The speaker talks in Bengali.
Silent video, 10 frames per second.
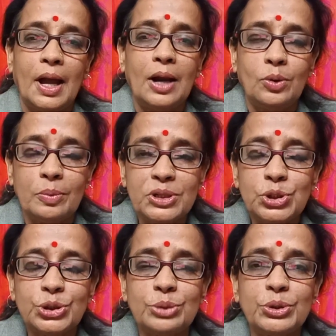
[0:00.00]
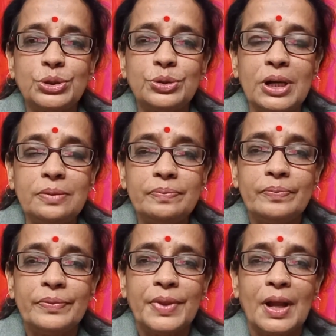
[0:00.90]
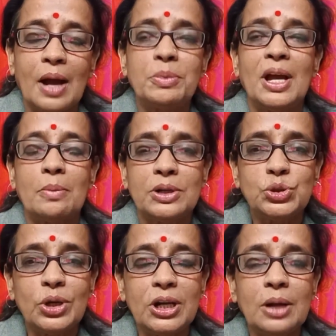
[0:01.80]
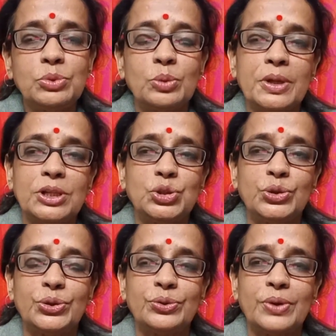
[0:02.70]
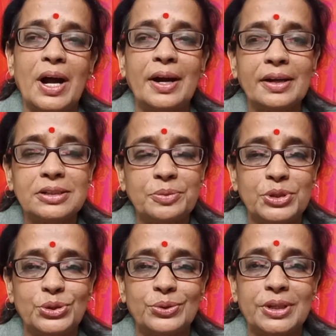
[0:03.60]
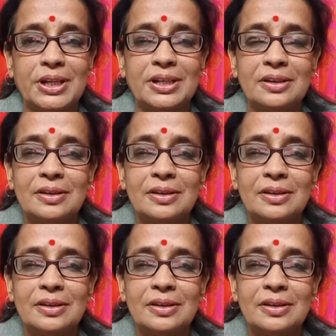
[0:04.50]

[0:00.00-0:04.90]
হ্যালো আমার ছোট্ট বন্ধুরা আমি আবার চলে এলাম তোমাদের জন্য আর একটা ভিডিও নিয়ে